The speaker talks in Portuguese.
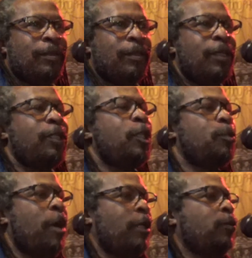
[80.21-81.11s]
nesse
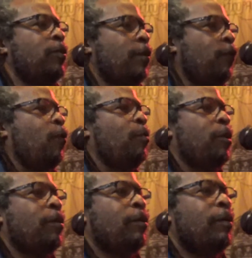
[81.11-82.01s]
espaço da
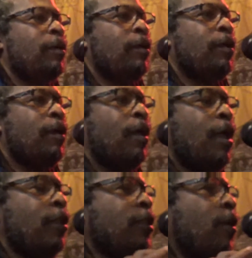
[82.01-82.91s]
fome.
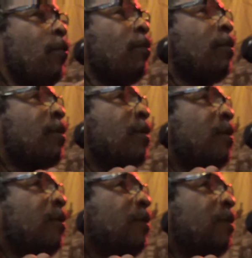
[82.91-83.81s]
Então,
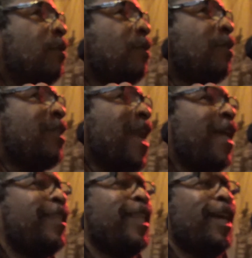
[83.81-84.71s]

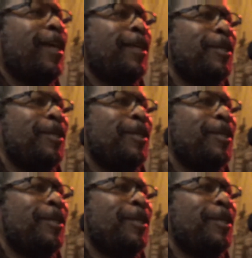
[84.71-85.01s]
nada